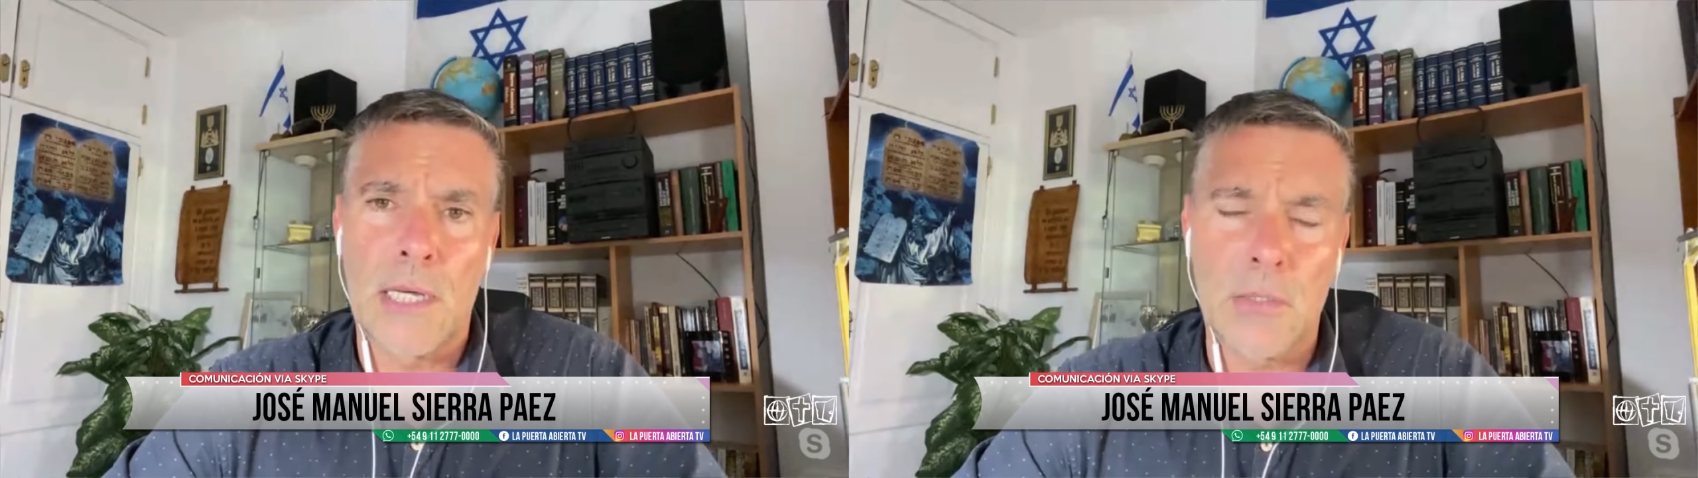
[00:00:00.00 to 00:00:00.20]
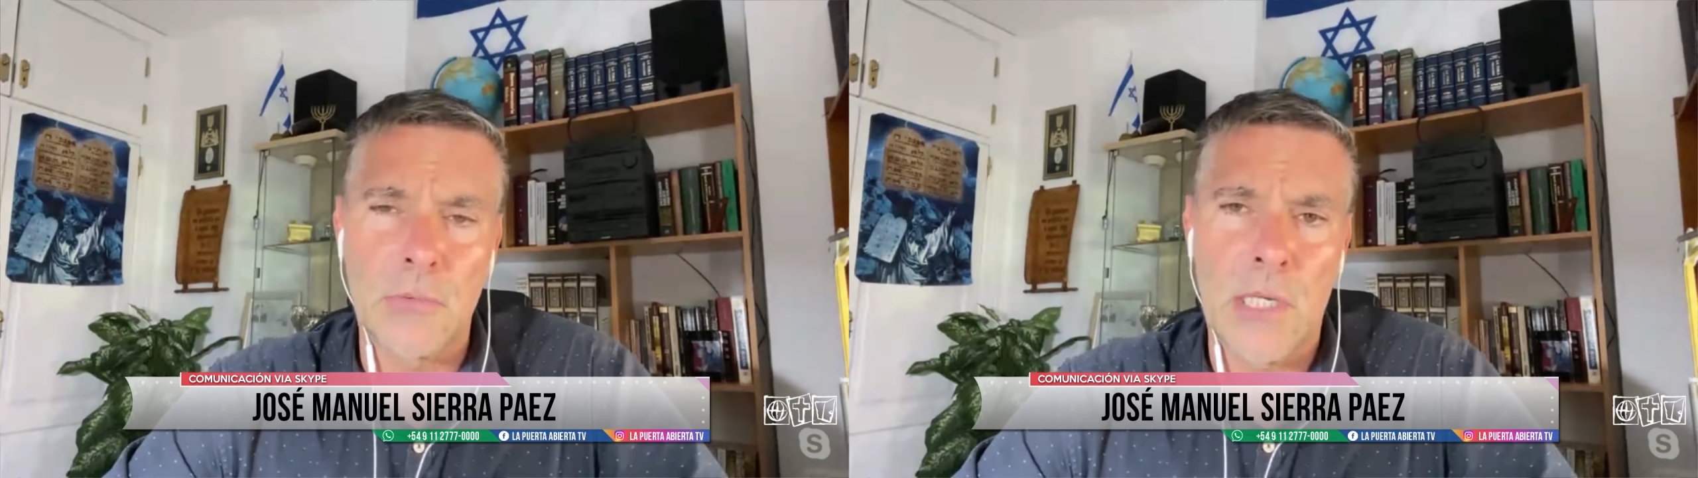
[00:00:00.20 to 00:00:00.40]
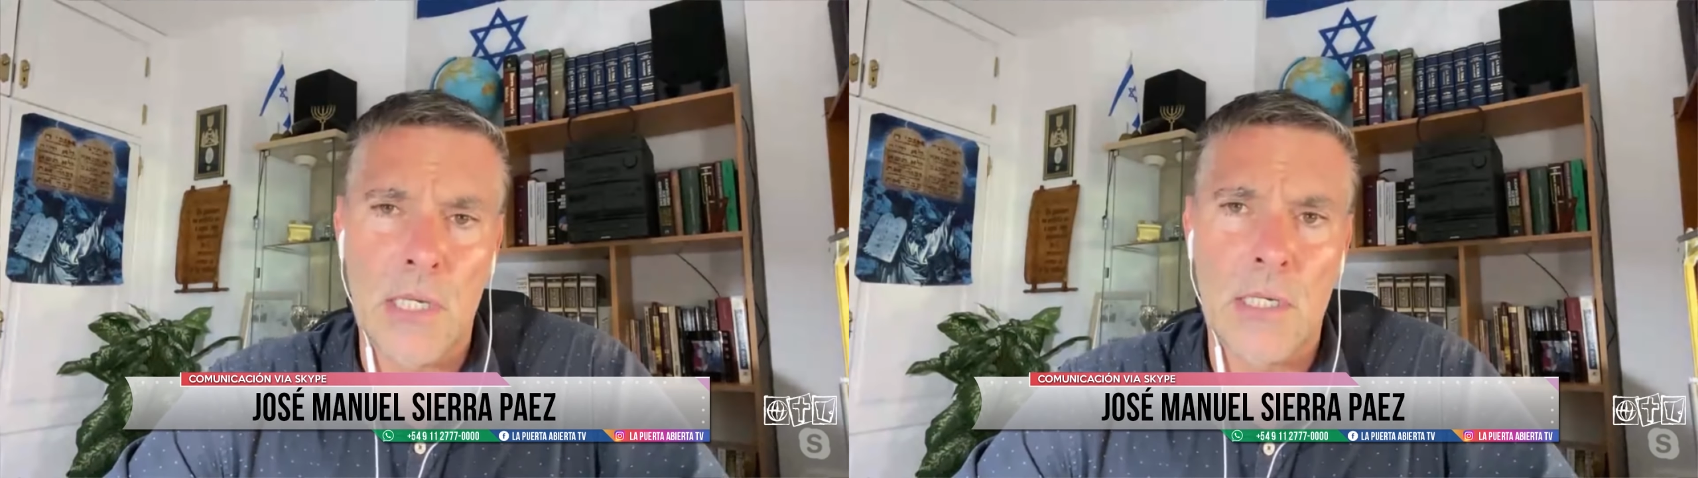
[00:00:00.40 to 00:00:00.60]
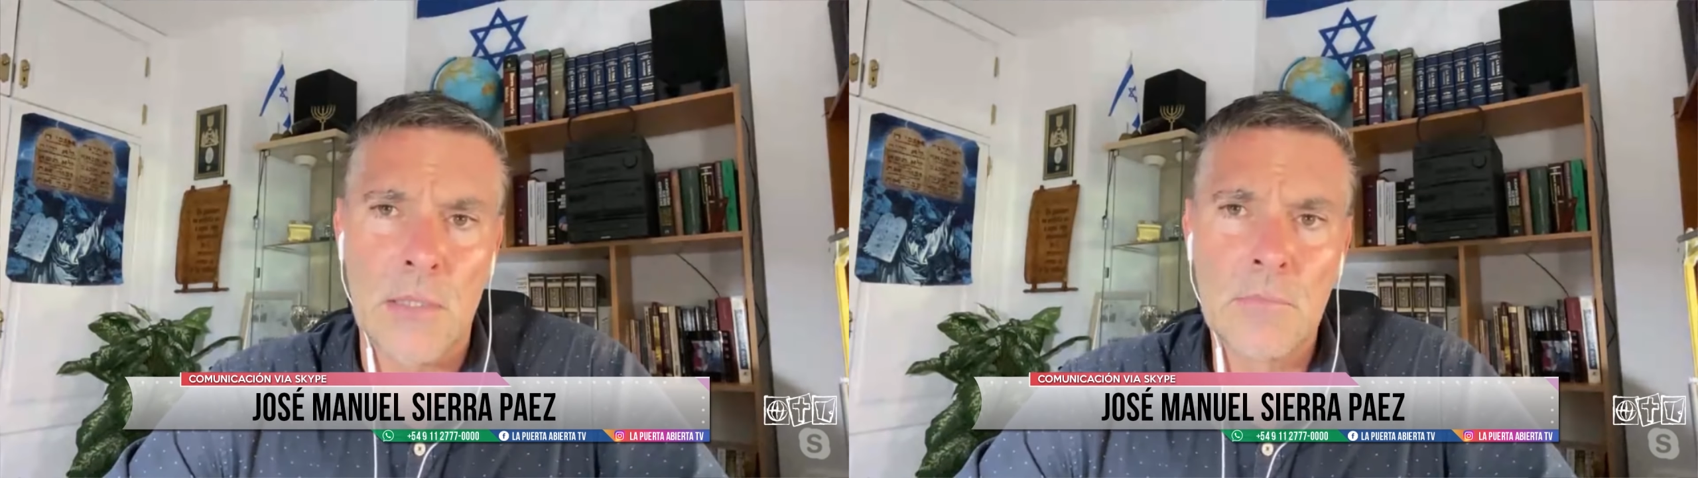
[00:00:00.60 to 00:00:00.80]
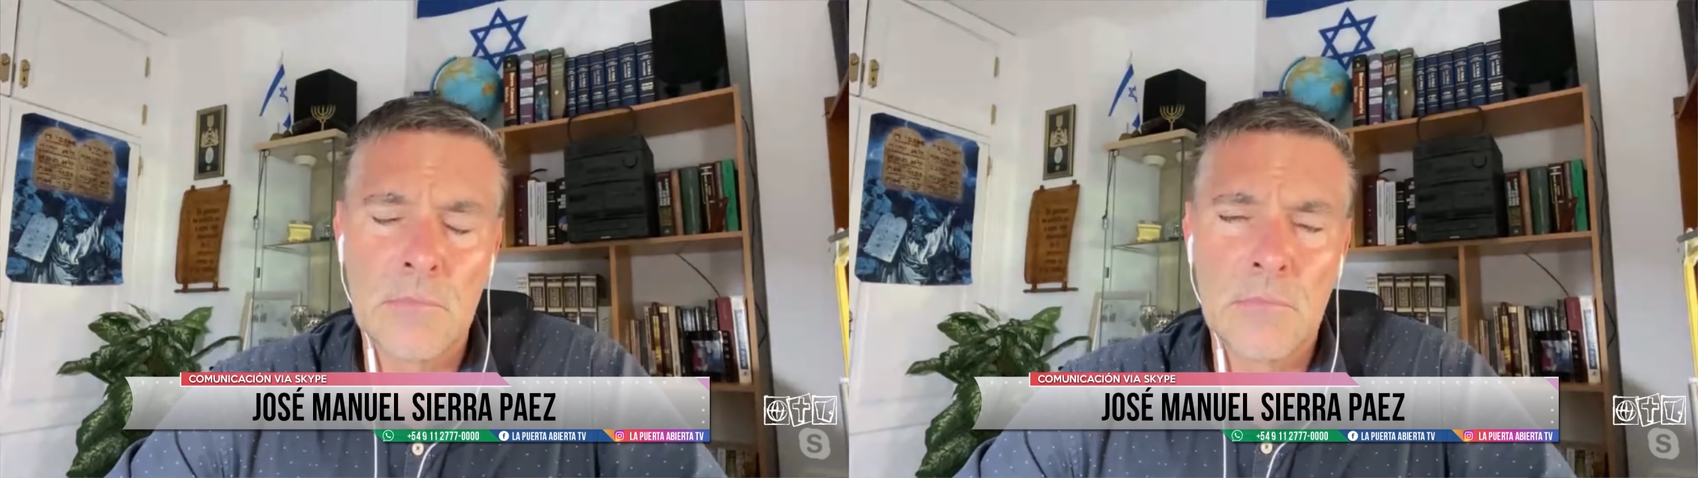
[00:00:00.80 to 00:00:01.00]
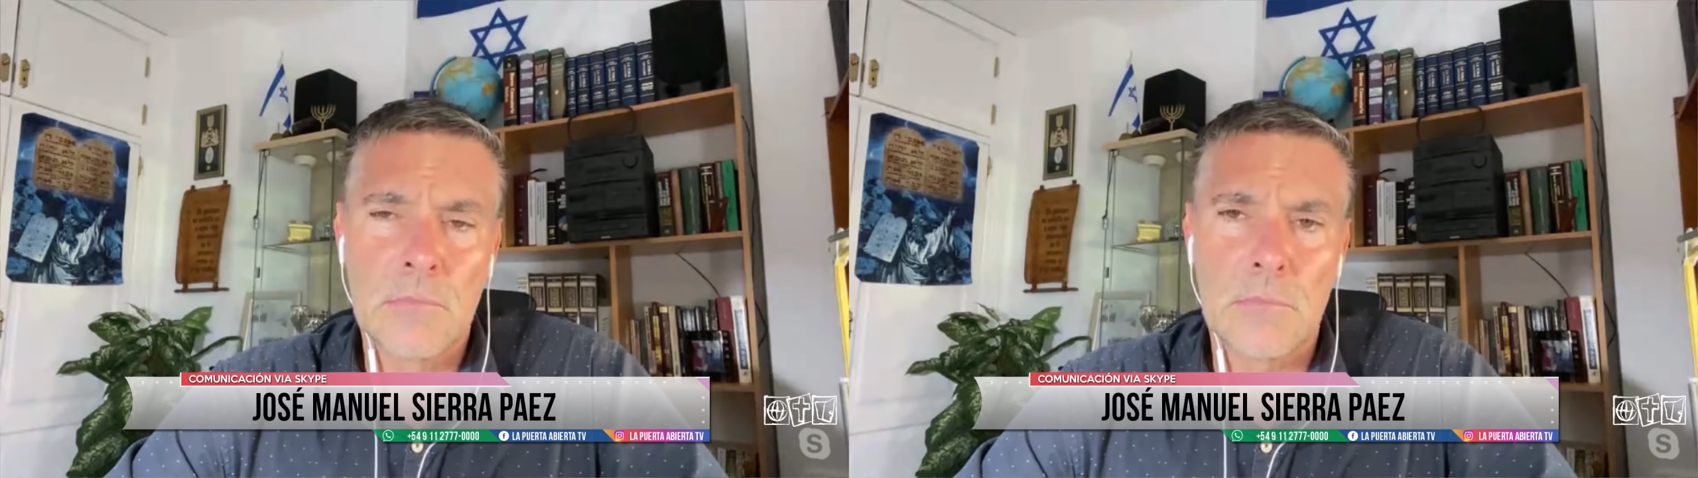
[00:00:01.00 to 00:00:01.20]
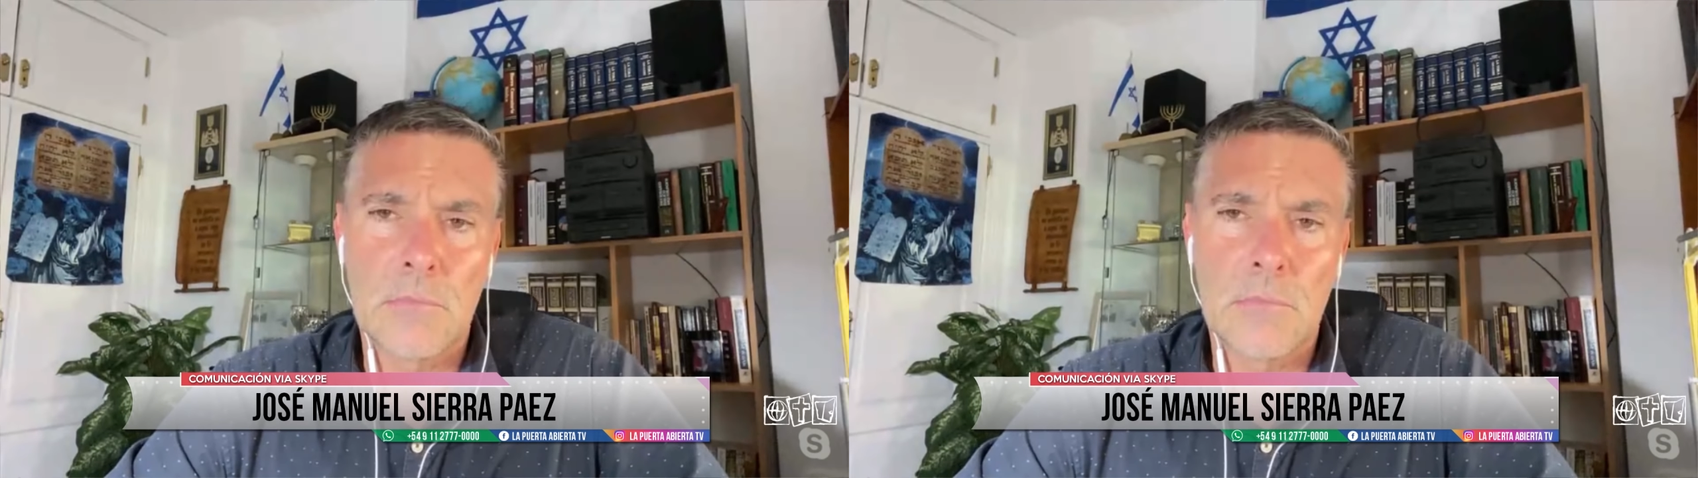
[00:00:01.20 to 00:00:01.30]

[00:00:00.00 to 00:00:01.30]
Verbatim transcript: una, una,